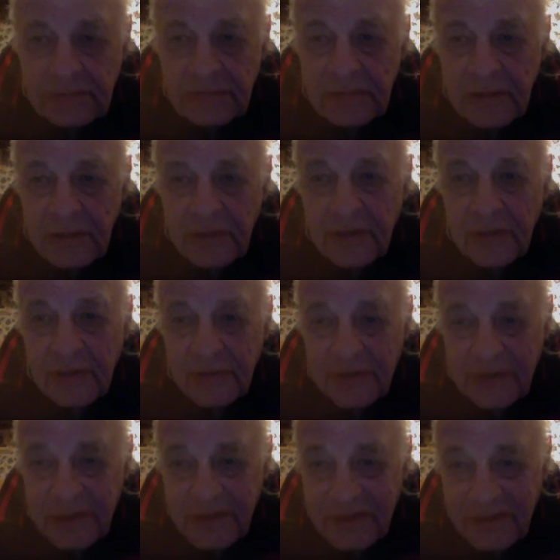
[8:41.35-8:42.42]
идет
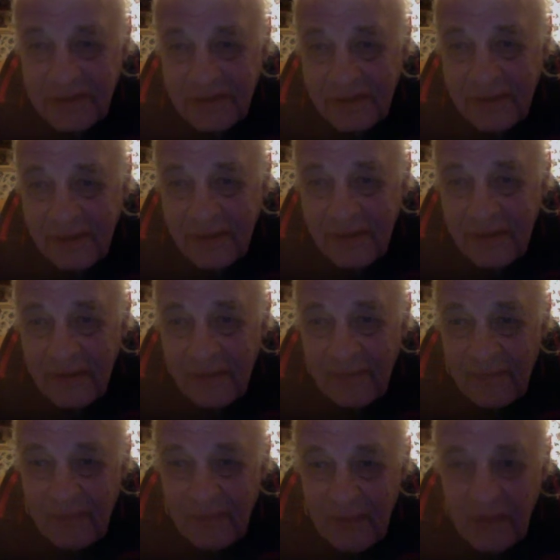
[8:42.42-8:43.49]
жизнь,
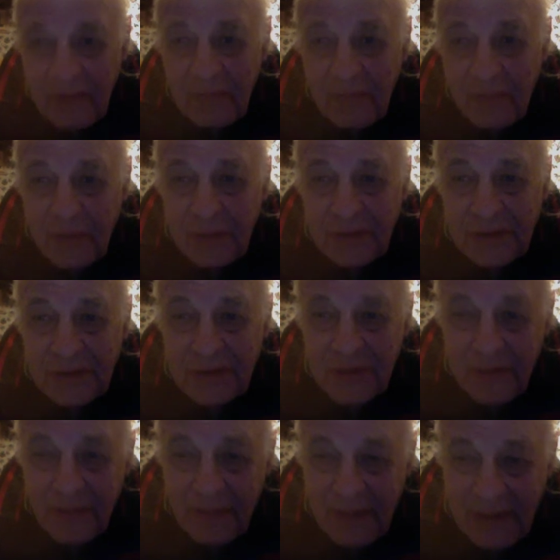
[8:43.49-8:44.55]
и будет еще
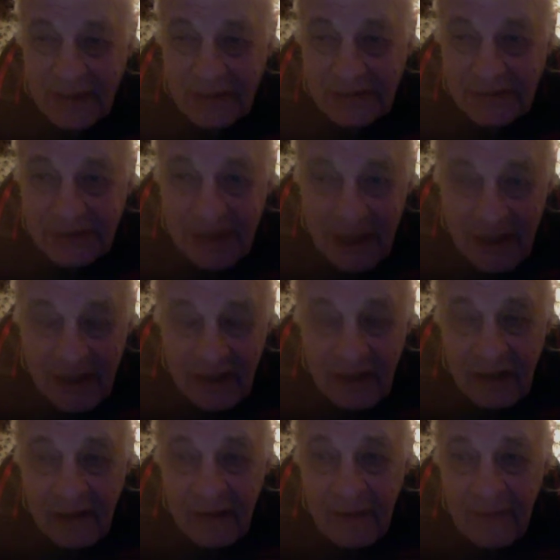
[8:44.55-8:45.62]
продолжение,
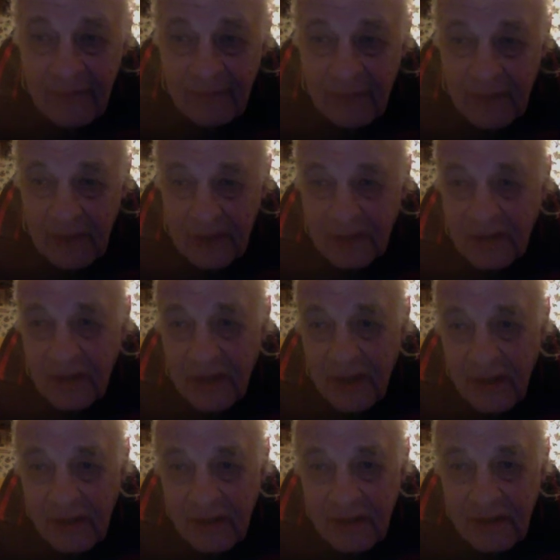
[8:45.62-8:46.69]
и
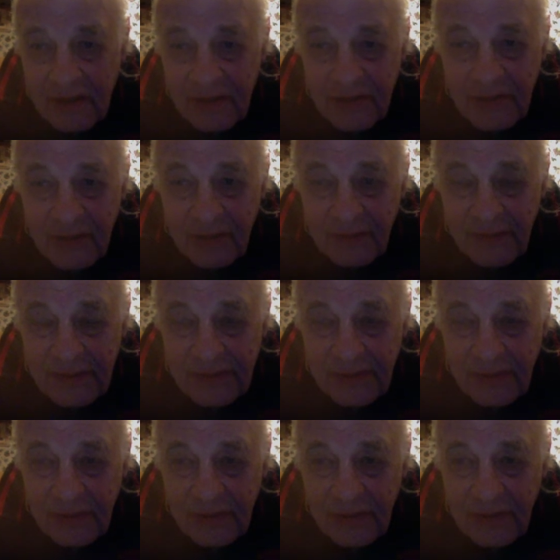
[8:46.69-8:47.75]
Доренко еще
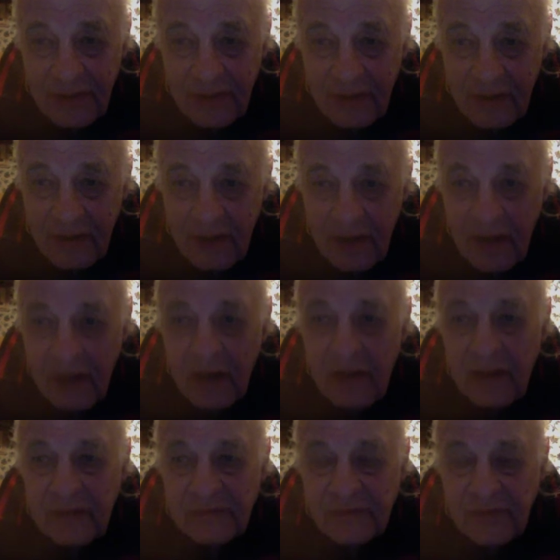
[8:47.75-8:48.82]
посмотрите –
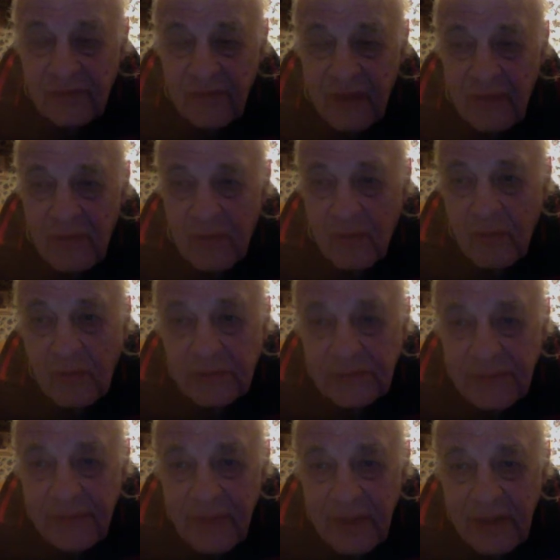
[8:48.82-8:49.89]
в то время куклы
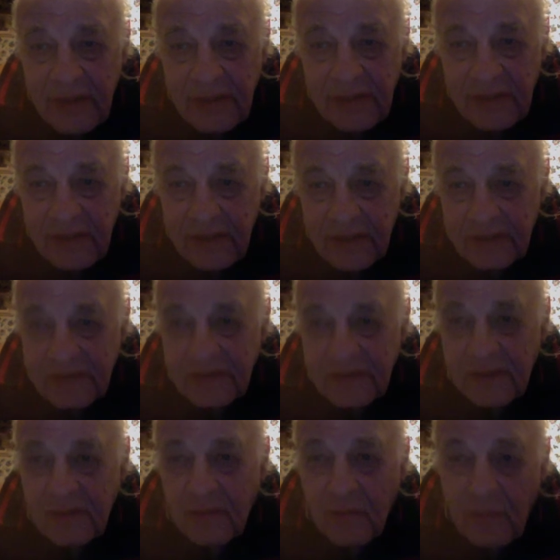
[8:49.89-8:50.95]
были интересные,
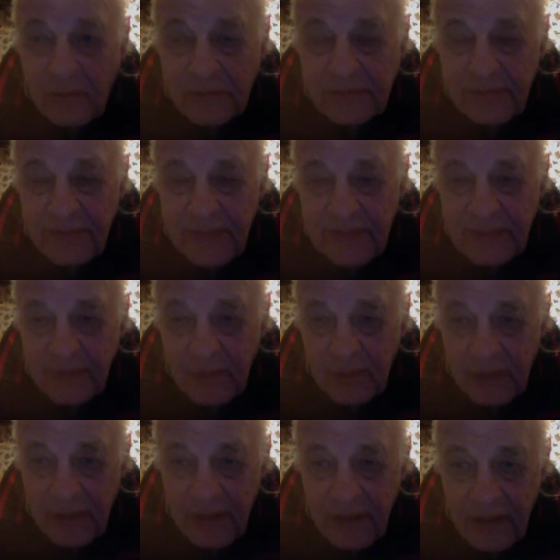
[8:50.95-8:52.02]
куклы
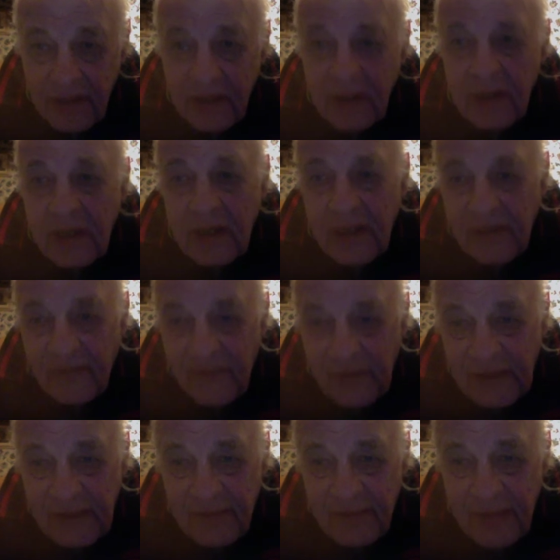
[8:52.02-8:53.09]
посмотрите, и в этой
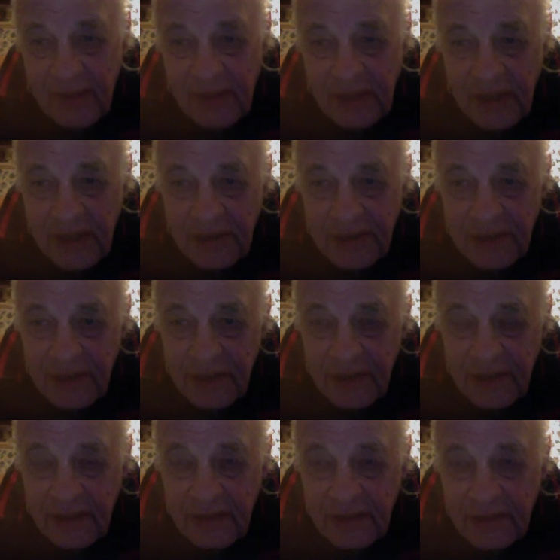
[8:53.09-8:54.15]
передаче они
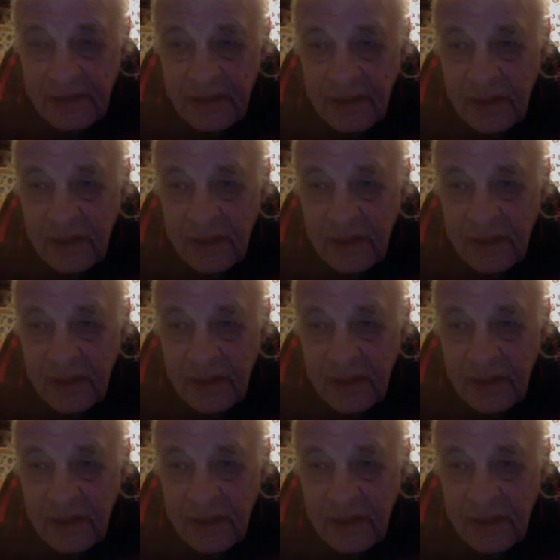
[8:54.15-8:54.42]
есть.